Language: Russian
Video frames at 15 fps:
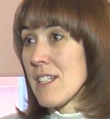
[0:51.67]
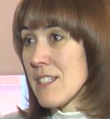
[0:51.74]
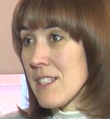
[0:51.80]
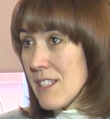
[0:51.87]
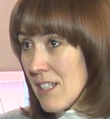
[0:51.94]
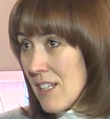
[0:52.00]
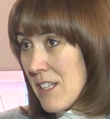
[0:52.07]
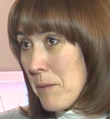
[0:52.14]

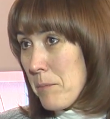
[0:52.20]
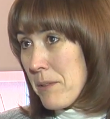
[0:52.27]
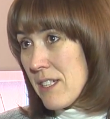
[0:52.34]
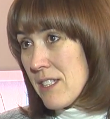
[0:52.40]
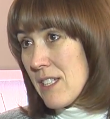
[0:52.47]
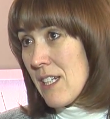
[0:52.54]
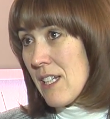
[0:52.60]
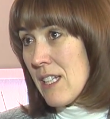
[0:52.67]
сделали
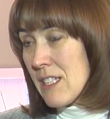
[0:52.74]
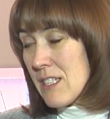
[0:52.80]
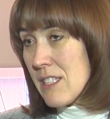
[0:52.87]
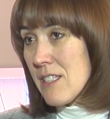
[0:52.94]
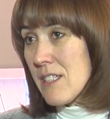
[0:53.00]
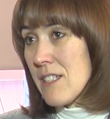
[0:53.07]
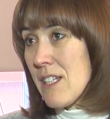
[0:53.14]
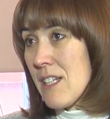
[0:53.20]

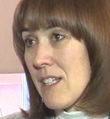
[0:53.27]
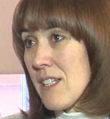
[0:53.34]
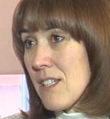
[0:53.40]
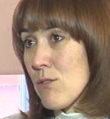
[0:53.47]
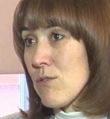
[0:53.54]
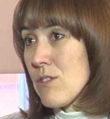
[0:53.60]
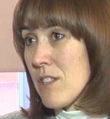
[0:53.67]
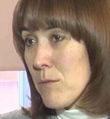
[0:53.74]
пресс-релиз на
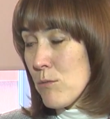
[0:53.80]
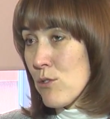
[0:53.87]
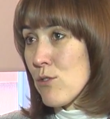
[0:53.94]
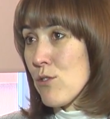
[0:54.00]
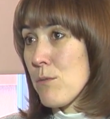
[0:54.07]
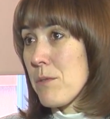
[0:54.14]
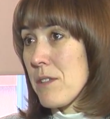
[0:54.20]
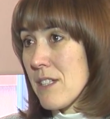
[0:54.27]
эту тему,
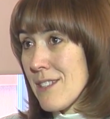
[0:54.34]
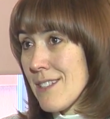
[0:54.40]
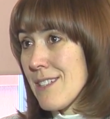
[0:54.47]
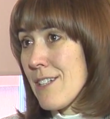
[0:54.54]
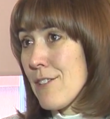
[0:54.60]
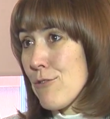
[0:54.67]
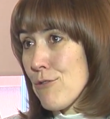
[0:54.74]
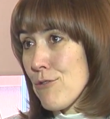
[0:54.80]
чтобы
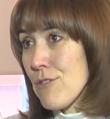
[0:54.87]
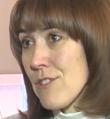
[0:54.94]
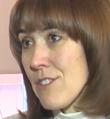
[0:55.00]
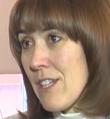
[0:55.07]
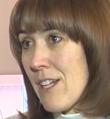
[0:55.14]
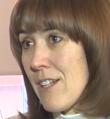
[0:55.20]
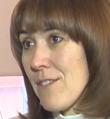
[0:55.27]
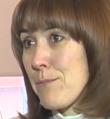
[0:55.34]
родители тоже
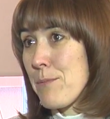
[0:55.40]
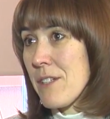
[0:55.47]
знали,